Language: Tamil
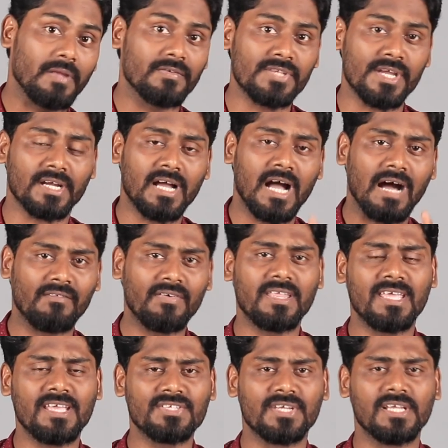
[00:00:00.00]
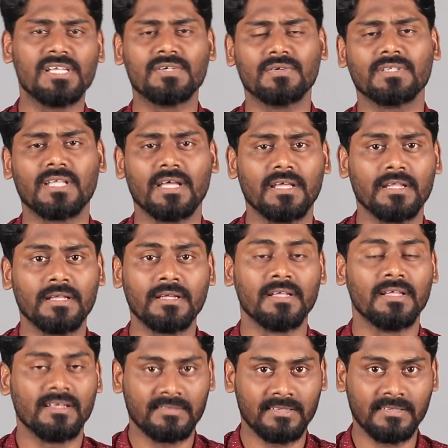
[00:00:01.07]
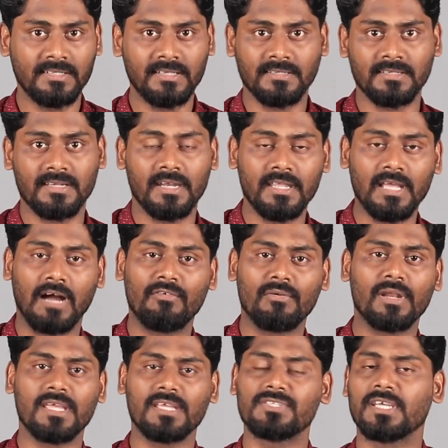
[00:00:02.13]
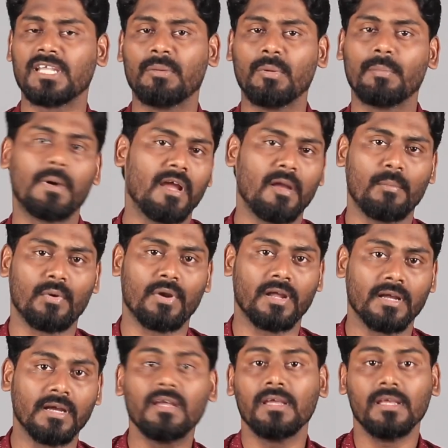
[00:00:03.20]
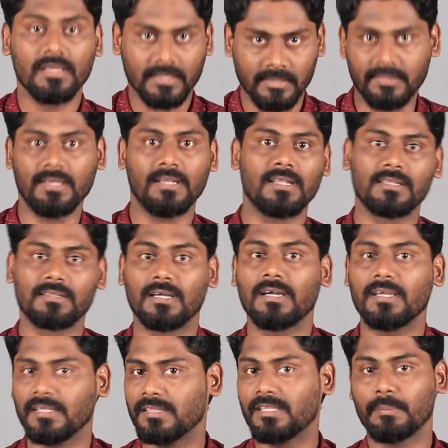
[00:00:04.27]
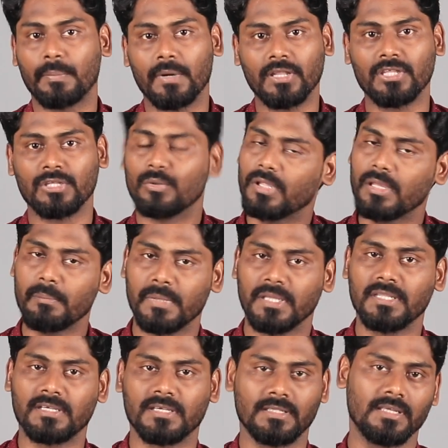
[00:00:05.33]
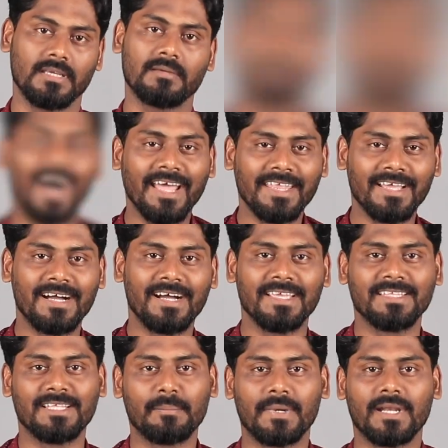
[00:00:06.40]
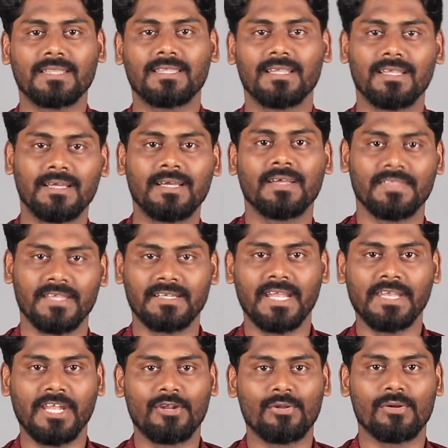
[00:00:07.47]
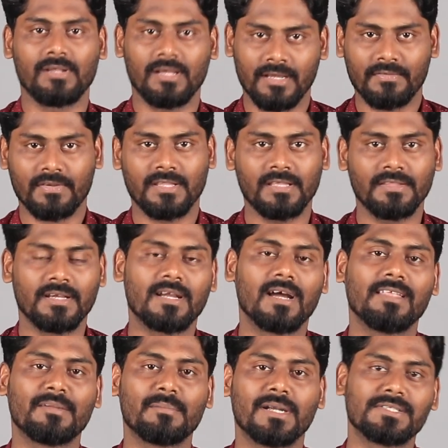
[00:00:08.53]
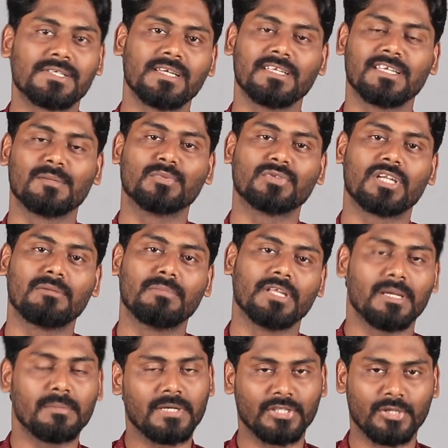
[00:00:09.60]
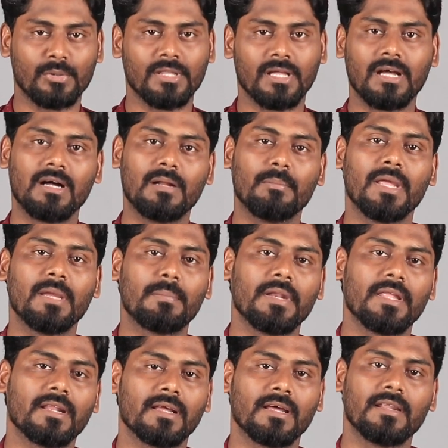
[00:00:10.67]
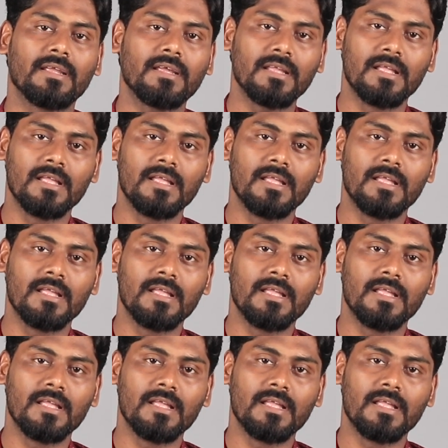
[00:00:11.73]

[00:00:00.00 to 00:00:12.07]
பேர் வச்சாங்க அவர் ஏன் ஜெயிலுக்கு வந்தார் சித்தியத்னானி அவங்களையும் ஜெயிலில் போய் பார்க்க போகிறாங்க இதெல்லாம் தான் இந்த படத்தினுடைய மீதி கதை ஆர்யா இந்த படத்தில் அந்த டைட்டில் ரோல் அவர் தான் அந்த காதர் பாட்சா என்கிற முத்துராமலிங்கம் அந்த ரோல் தான் ப்ளே பண்ணியிருக்காரு